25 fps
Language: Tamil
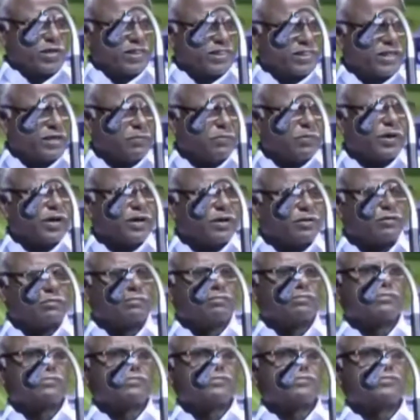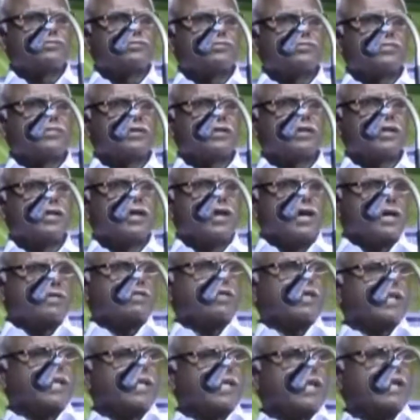வந்த பிறகும்
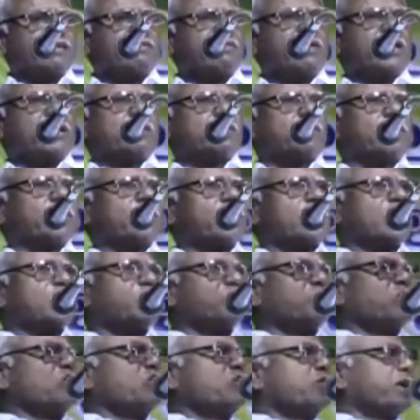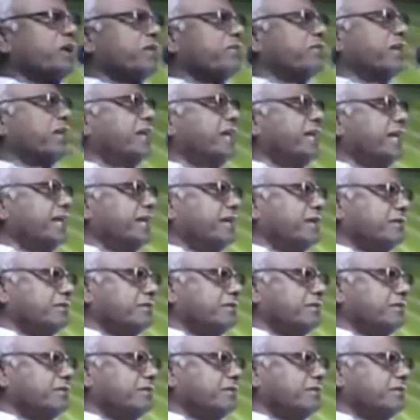இதை நிறைவேற்றுவதற்கு முன்வரவில்லை